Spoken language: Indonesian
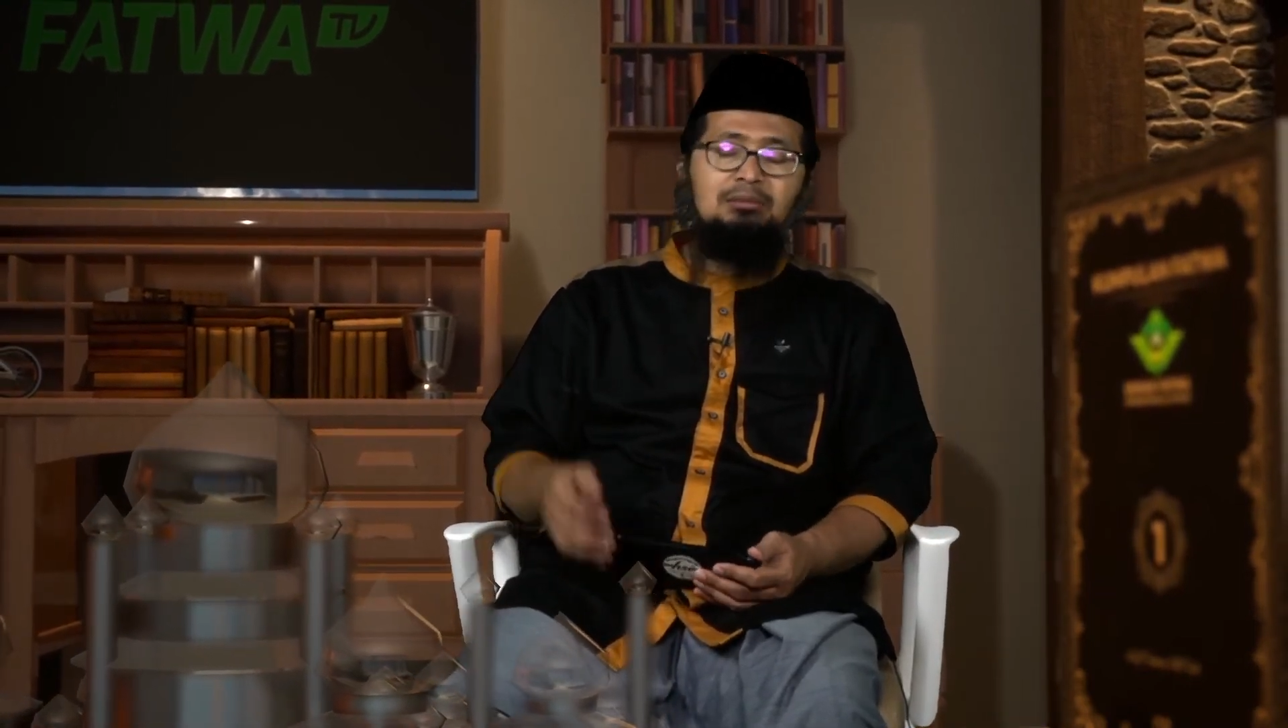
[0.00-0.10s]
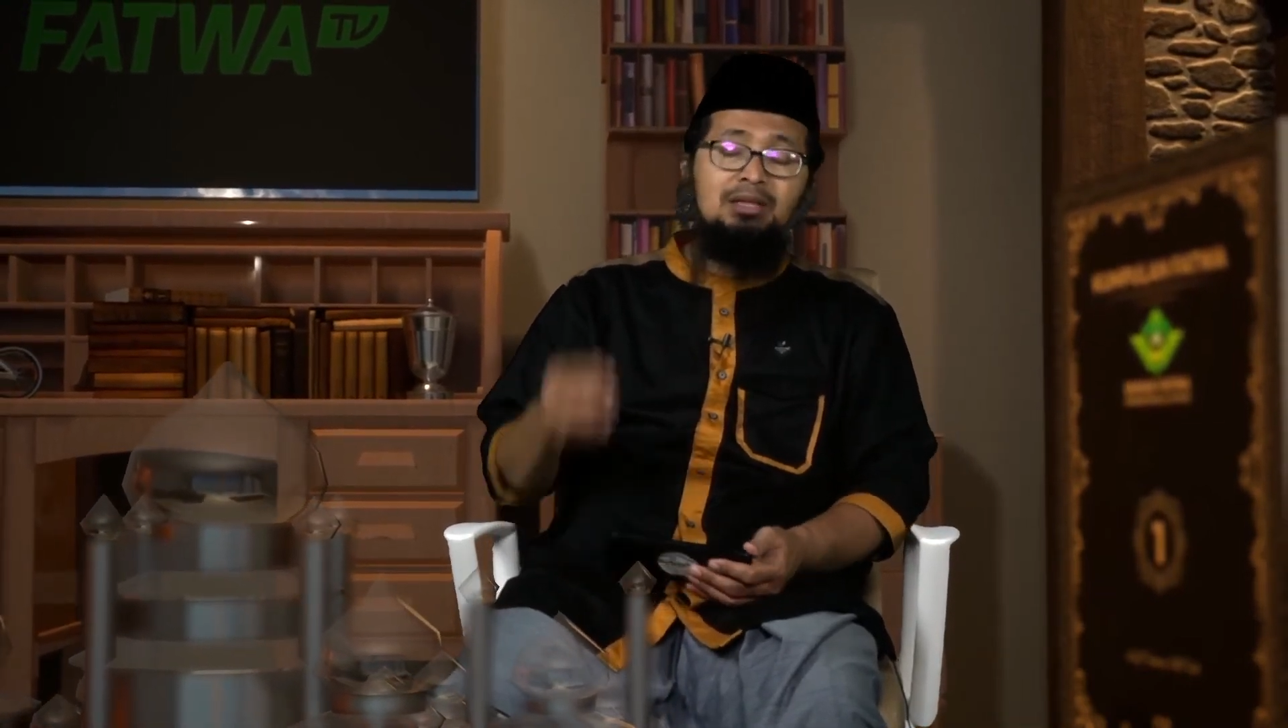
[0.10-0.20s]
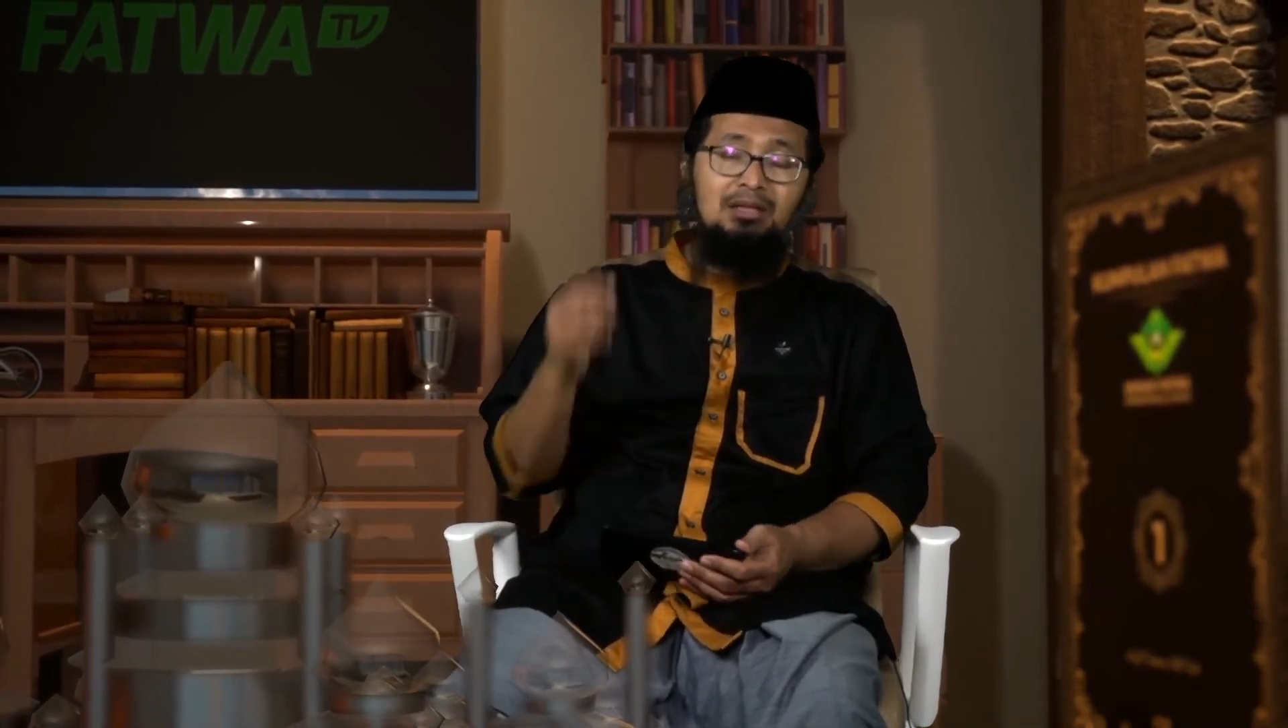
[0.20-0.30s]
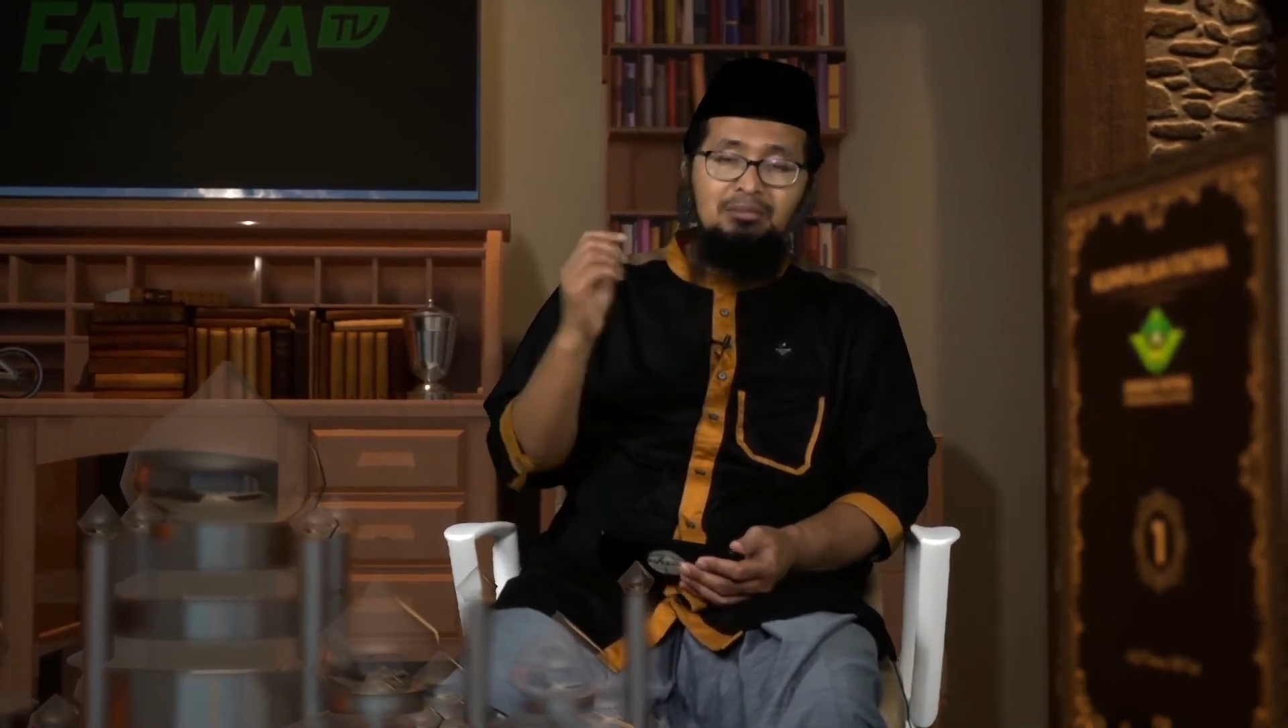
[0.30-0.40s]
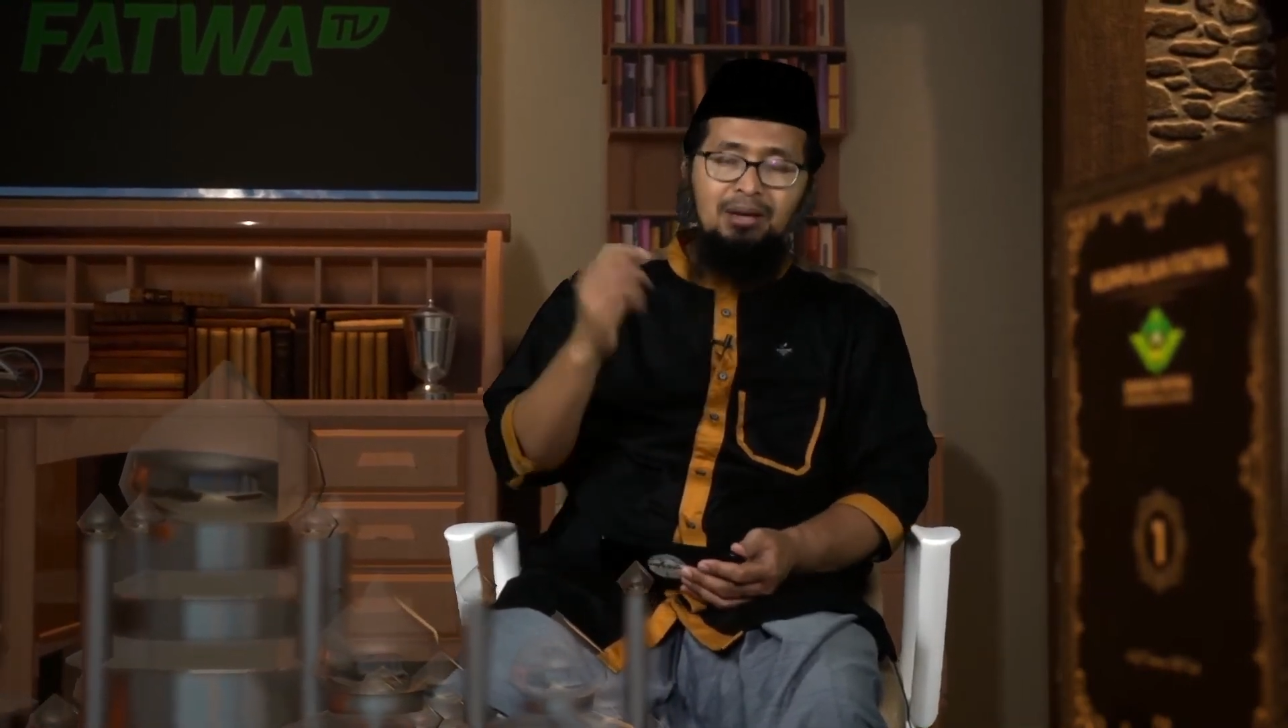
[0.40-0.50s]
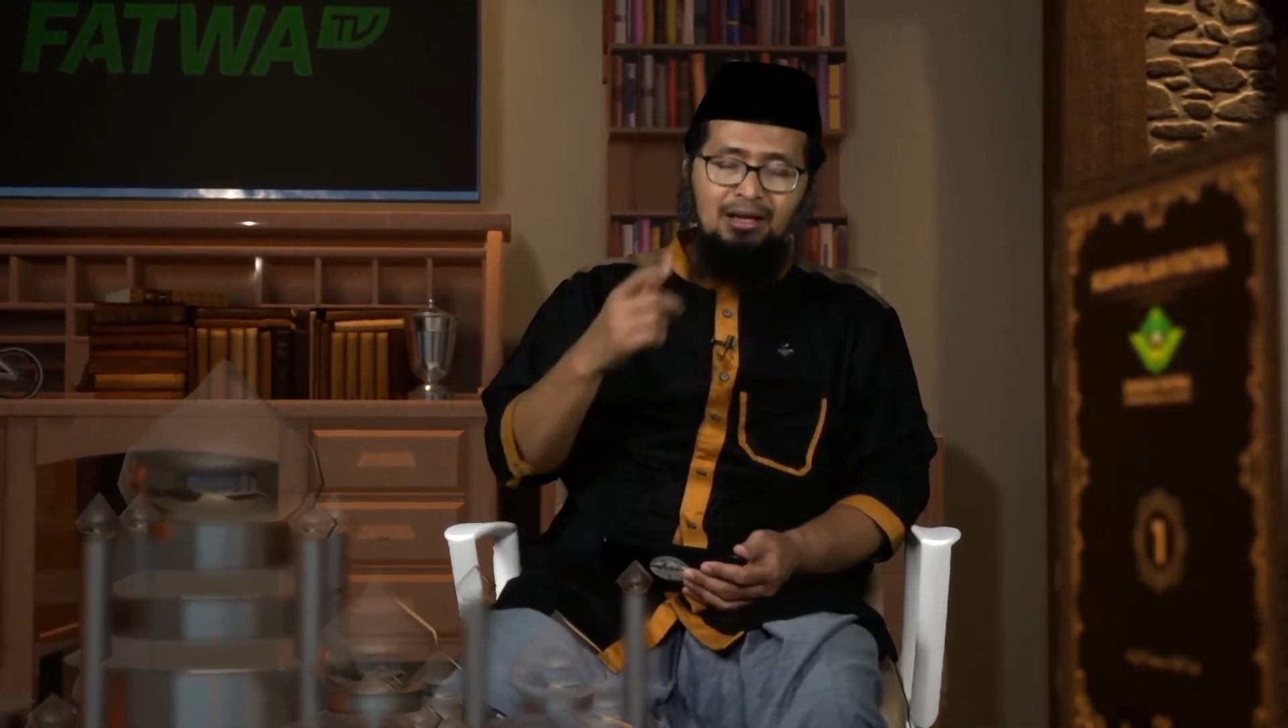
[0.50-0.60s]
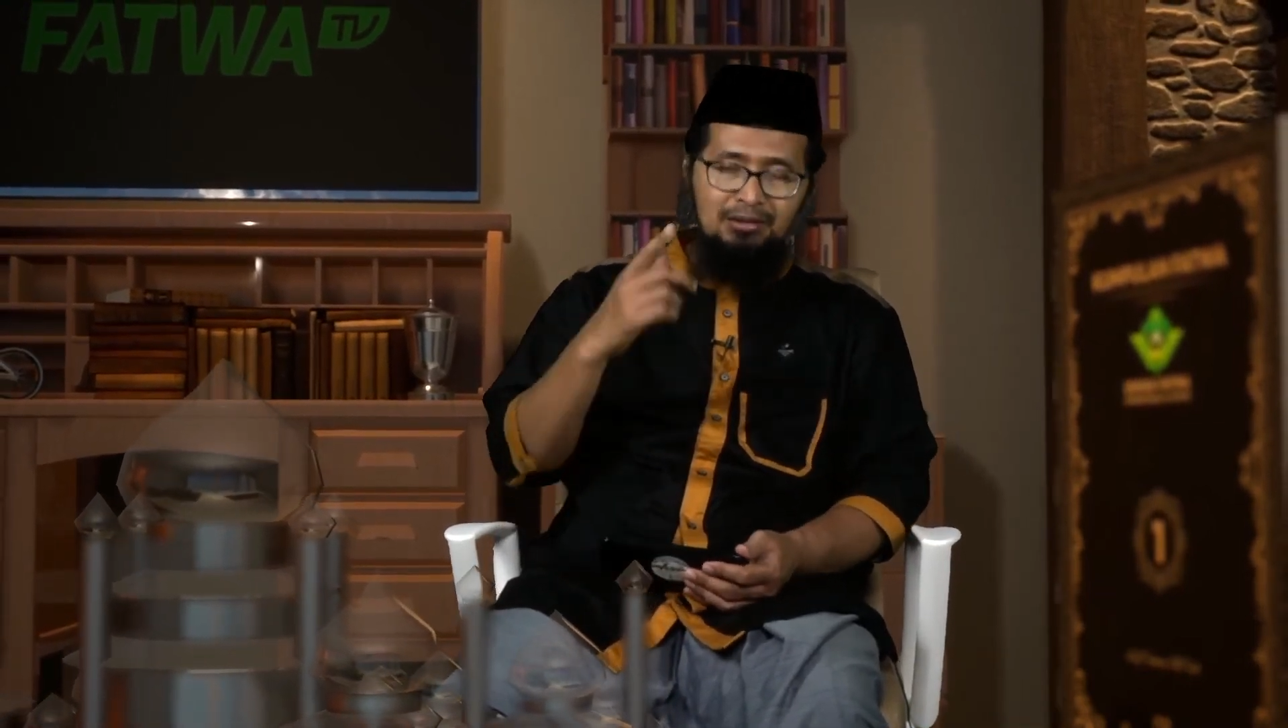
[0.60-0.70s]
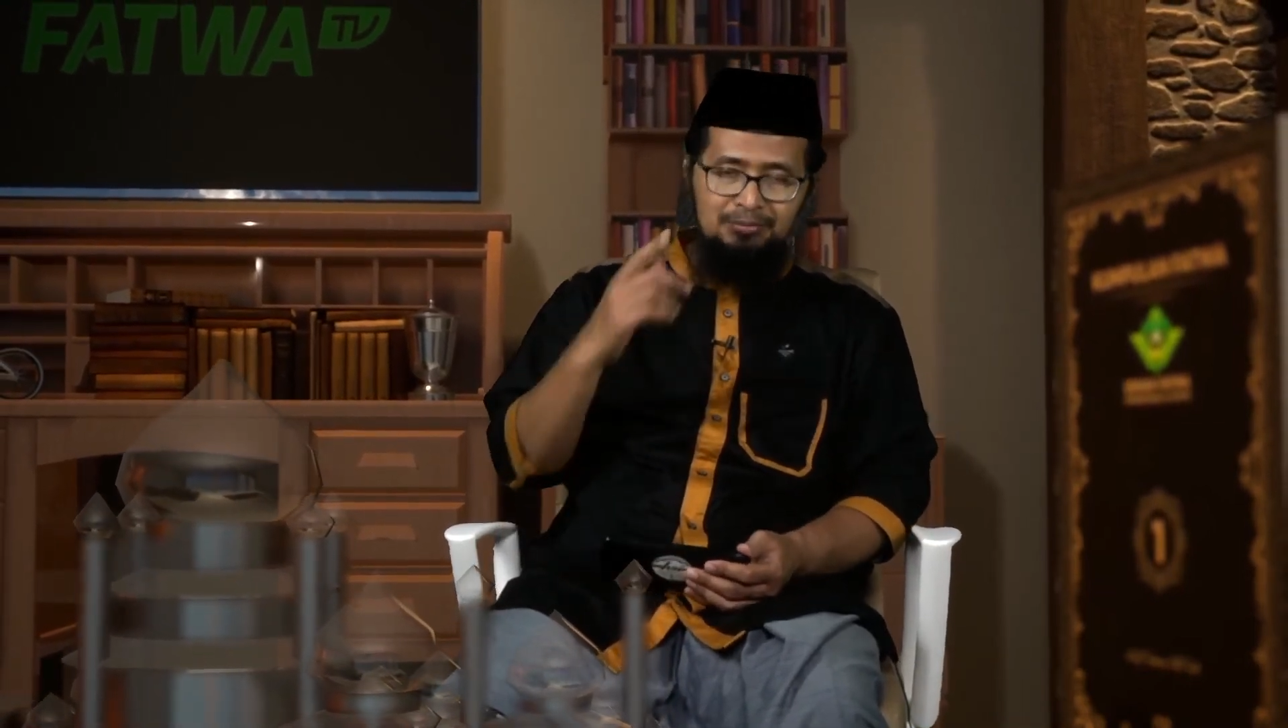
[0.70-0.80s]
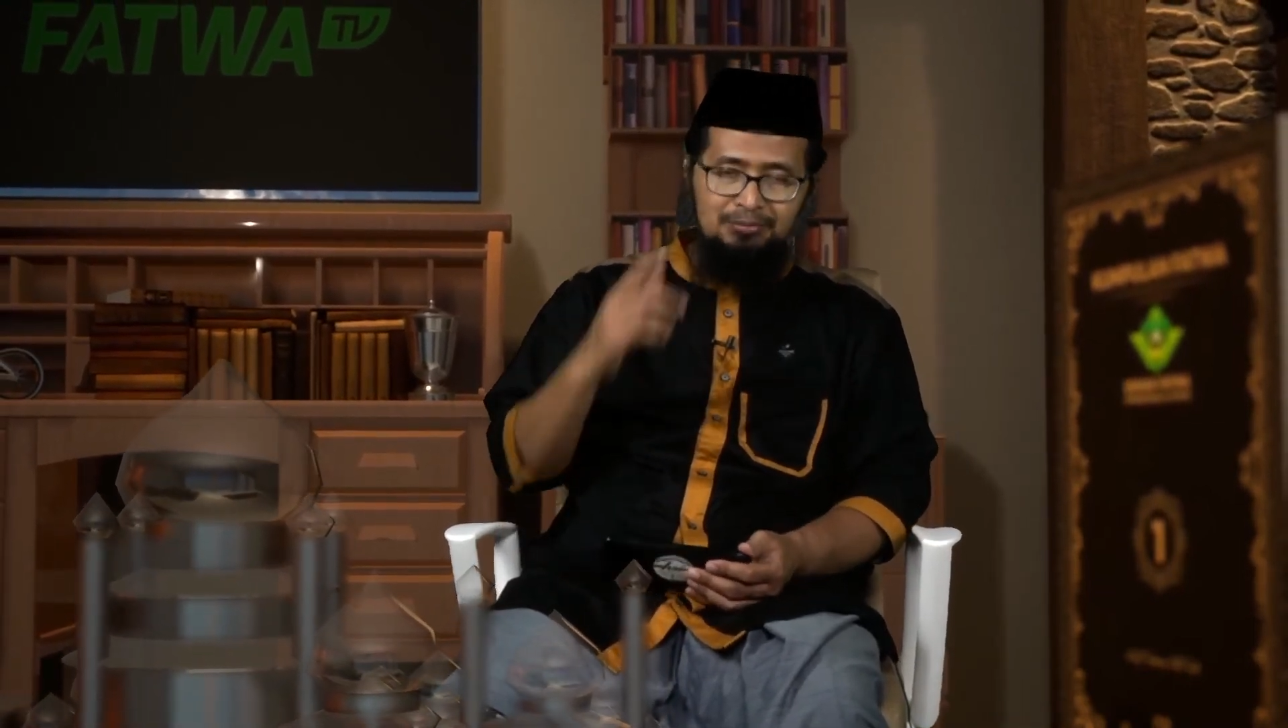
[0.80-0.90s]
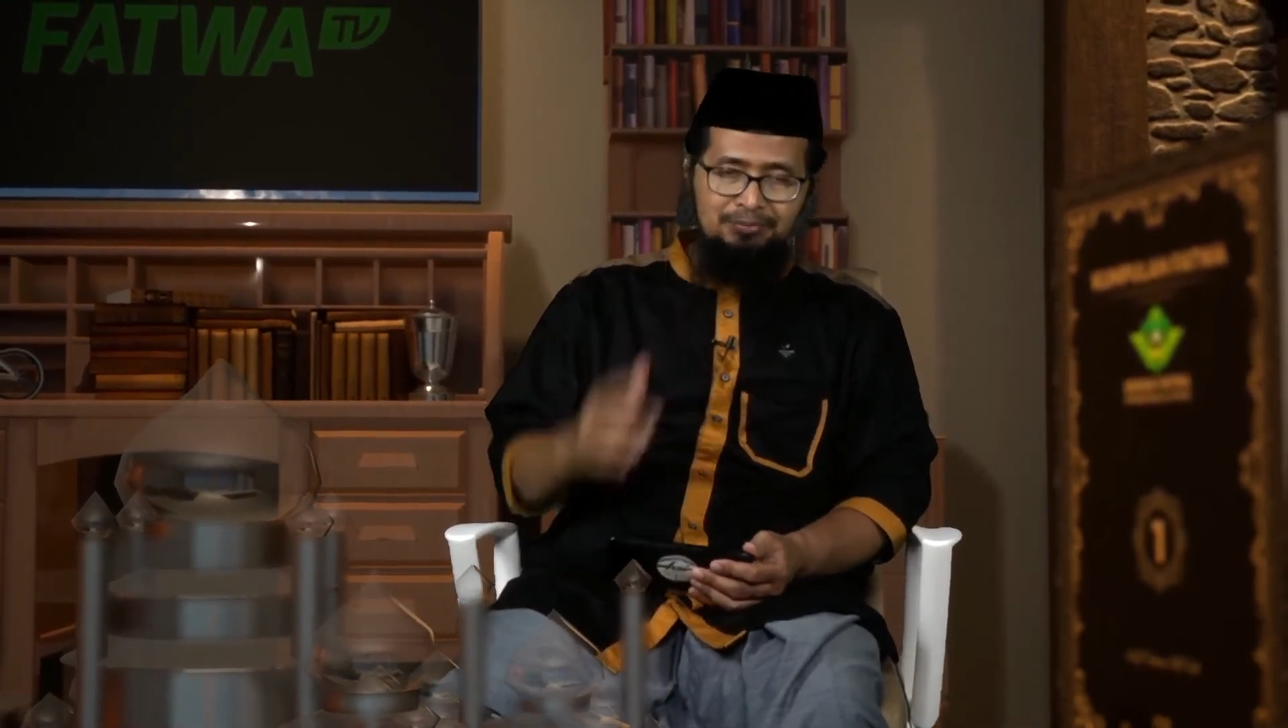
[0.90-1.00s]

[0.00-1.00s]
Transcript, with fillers: minimal